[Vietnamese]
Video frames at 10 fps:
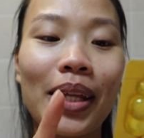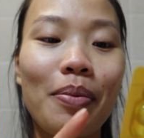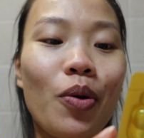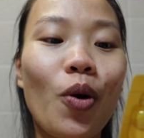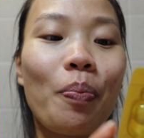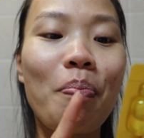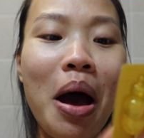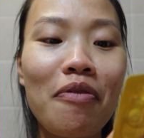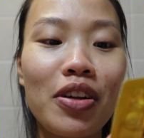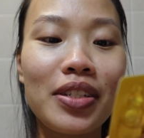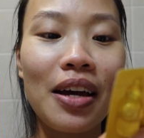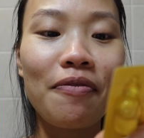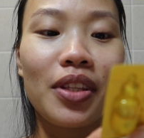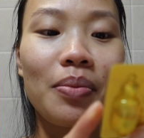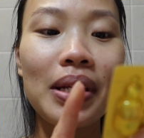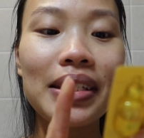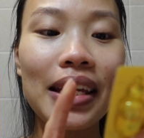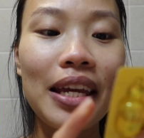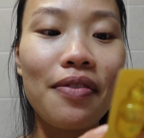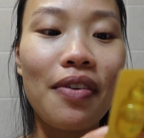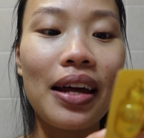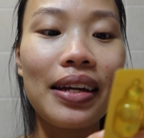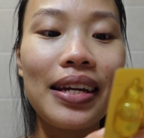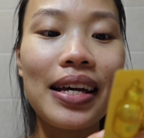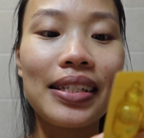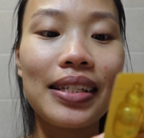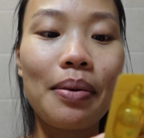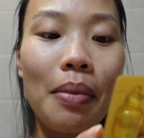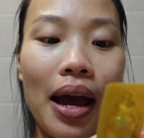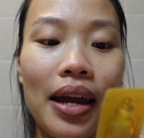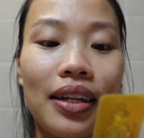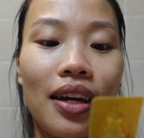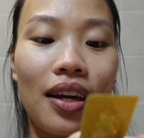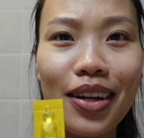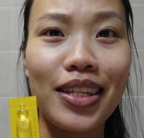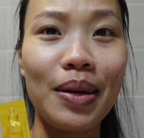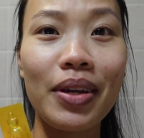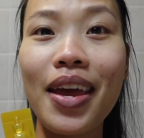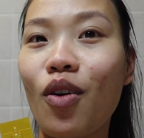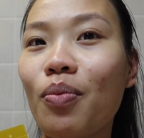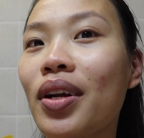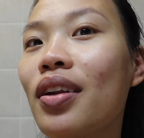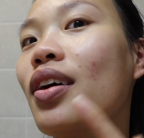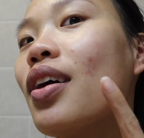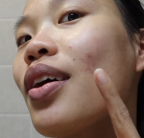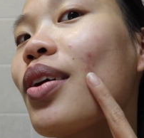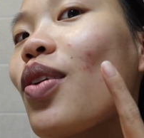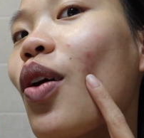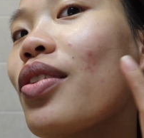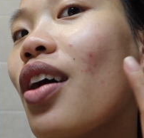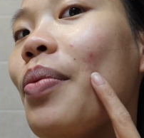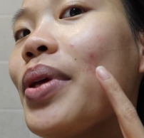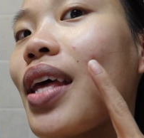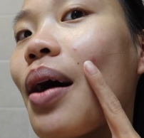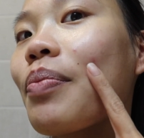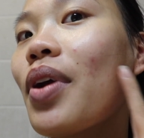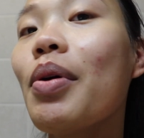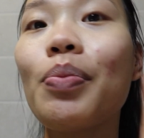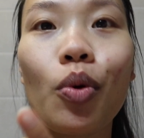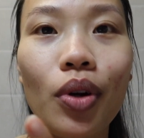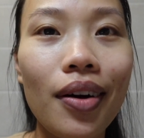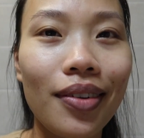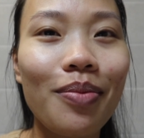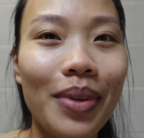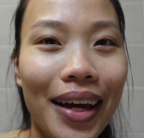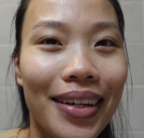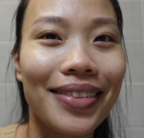này thì bao gồm 3% vitamin C và niacinamide để xem cái da của mình nó có đỡ bị thâm đỡ bị mụn hơn không nha